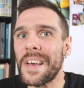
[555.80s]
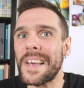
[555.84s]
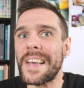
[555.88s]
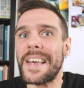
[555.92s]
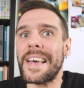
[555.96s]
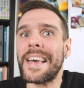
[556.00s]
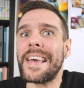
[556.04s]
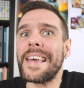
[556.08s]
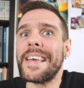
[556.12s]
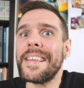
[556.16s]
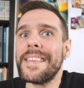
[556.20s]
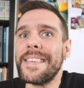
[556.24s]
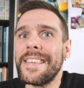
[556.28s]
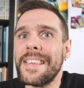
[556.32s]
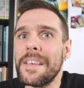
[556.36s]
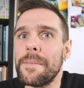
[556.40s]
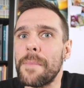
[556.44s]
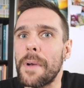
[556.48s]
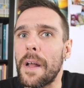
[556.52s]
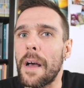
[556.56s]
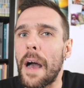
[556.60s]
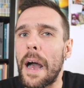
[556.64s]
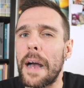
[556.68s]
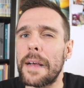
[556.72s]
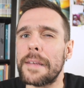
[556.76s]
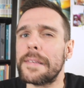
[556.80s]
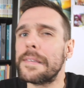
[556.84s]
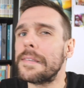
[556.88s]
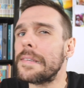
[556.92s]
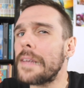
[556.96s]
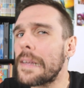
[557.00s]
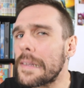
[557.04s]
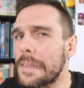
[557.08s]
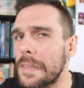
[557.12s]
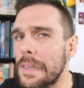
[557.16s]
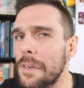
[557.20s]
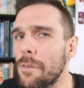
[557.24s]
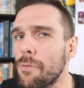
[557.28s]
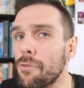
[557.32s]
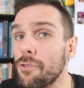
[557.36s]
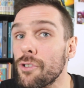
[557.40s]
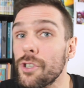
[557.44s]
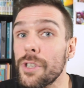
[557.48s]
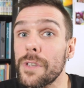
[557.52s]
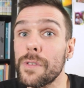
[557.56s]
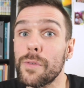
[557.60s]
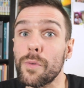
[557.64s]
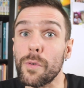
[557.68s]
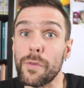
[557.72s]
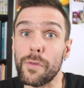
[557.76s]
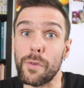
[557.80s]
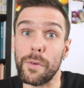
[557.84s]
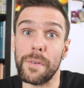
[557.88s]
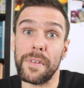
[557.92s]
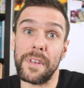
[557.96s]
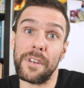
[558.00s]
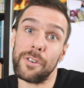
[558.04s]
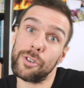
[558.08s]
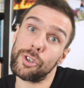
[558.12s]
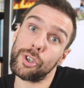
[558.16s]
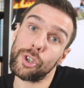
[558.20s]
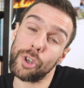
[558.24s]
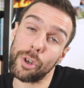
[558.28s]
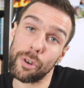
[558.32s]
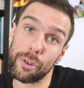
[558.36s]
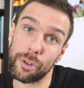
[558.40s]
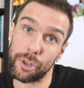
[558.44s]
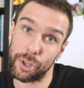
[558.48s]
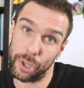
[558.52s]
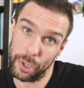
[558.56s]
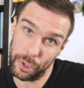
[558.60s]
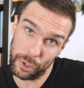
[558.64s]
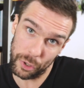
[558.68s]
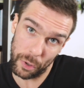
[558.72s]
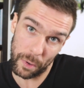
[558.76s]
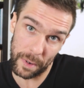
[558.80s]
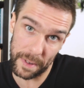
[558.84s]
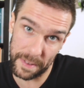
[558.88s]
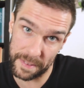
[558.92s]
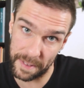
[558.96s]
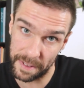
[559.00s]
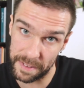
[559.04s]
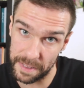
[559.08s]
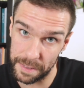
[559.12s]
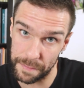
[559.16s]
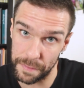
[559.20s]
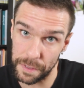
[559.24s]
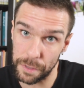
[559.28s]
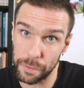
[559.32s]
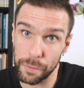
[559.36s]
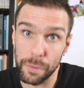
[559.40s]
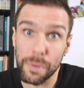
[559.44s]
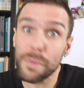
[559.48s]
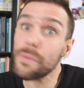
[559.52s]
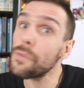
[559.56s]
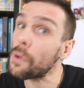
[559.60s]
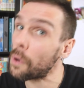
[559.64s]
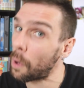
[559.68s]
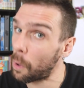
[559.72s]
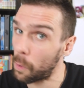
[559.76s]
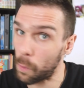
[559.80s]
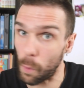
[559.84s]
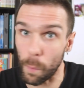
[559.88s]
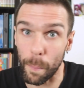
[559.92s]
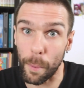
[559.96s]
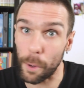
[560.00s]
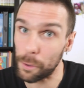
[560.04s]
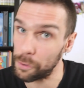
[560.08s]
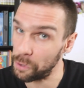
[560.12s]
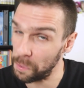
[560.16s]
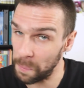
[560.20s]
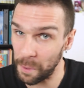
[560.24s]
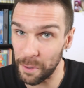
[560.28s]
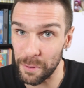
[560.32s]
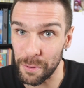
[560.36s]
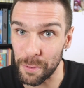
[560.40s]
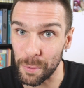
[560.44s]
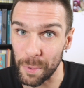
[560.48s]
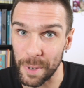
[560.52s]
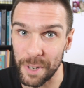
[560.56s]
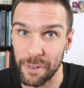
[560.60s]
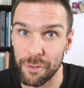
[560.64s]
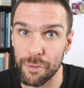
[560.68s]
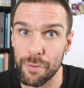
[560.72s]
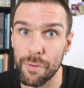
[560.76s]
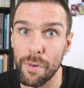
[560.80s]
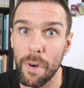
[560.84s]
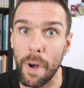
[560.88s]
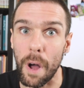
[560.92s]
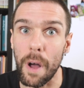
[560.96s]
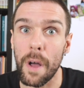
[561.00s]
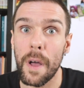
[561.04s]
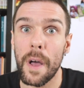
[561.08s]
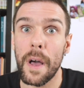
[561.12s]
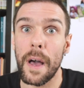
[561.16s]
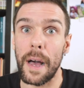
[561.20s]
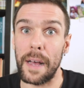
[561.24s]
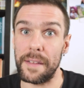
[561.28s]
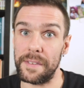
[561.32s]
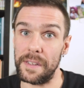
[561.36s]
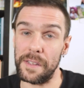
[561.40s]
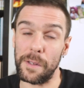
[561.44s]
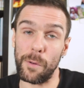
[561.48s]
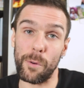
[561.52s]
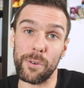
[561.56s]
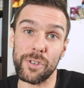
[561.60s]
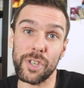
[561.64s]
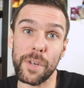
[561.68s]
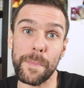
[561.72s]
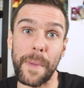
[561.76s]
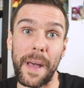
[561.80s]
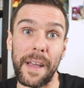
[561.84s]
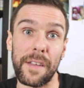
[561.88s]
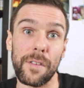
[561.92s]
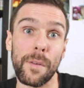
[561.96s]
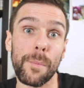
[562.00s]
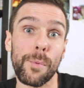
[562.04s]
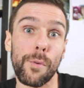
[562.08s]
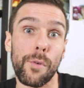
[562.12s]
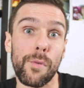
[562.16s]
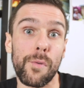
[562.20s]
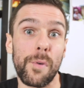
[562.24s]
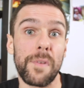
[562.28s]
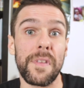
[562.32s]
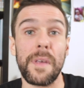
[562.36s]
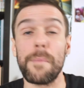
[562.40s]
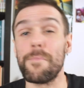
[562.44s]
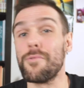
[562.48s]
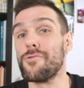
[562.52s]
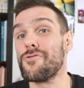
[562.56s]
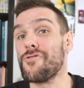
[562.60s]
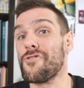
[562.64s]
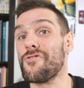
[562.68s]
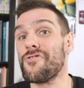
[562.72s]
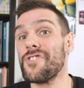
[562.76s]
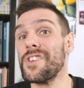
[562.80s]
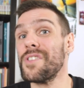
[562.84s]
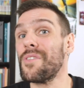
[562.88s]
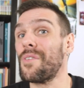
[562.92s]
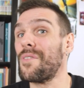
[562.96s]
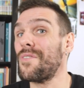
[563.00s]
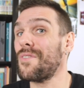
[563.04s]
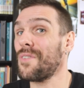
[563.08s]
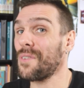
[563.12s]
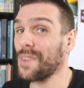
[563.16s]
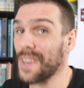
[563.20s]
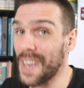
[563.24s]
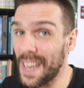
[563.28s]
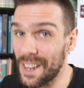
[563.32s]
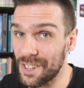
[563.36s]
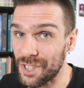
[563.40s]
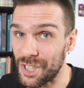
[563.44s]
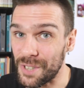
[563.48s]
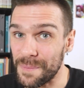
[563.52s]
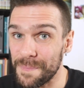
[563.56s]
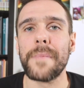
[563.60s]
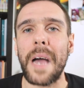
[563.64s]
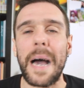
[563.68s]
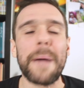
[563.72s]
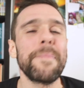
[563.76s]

crédible, à s'interroger sur ce que ça change dans les individus, dans leur comportement de tous les jours, à s'interroger par exemple sur ce que ça peut changer dans le langage.